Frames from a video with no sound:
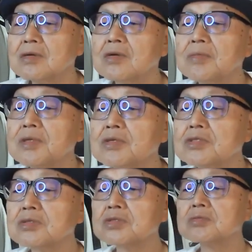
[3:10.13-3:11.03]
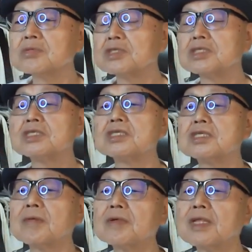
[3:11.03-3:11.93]
お米の一粒に
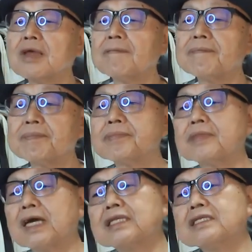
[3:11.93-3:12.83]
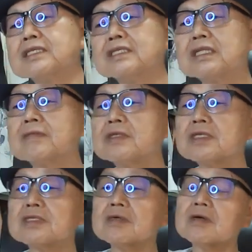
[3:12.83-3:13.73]
してもね、何にしても
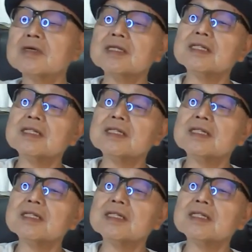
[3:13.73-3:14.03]
ですよ。